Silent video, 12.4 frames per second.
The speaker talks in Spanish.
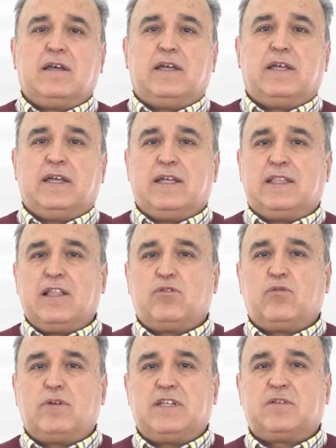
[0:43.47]
eh,
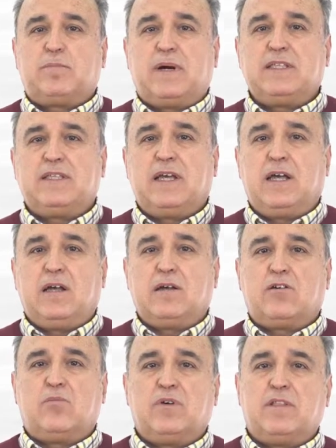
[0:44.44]
tanto en España
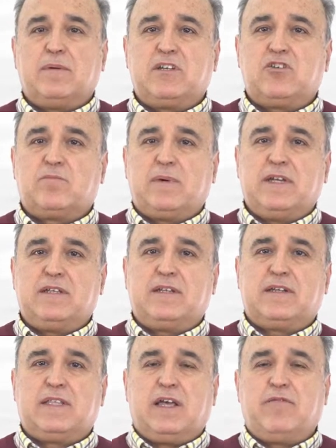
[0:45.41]
como en diversos
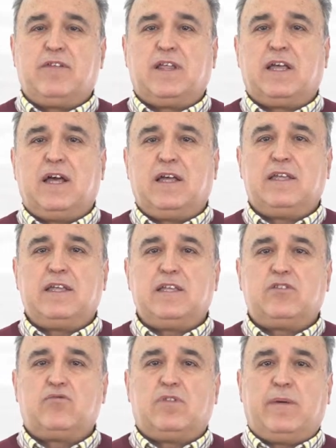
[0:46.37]
países de África
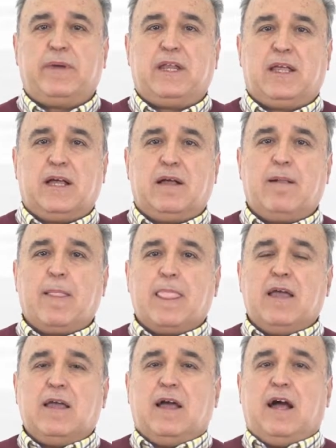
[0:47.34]
y Sudamérica.
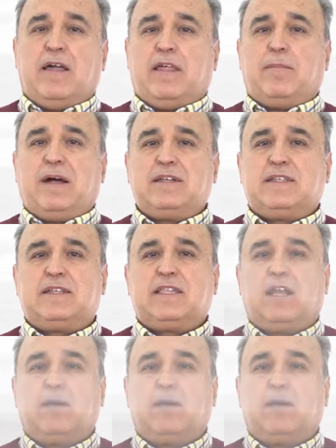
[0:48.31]
Además de esta